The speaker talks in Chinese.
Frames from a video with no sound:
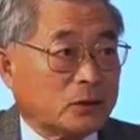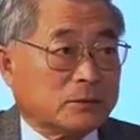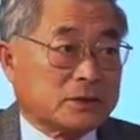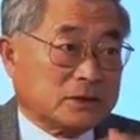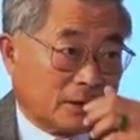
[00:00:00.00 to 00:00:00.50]
我怎
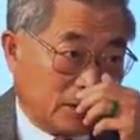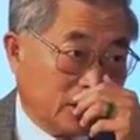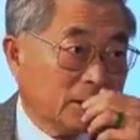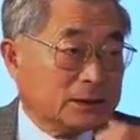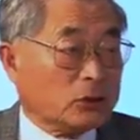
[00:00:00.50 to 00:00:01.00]
么知道你
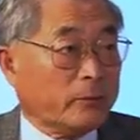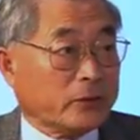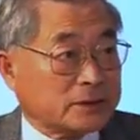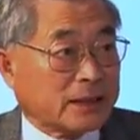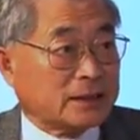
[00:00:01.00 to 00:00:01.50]
后面
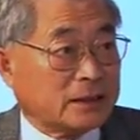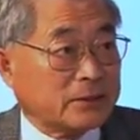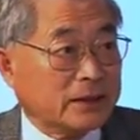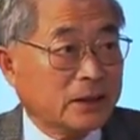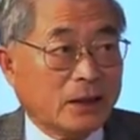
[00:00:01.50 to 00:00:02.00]
有3个人
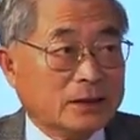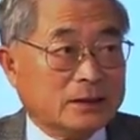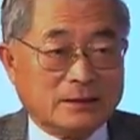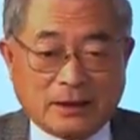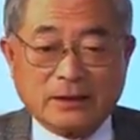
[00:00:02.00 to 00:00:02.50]

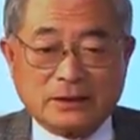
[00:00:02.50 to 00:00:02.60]
对、啊哎？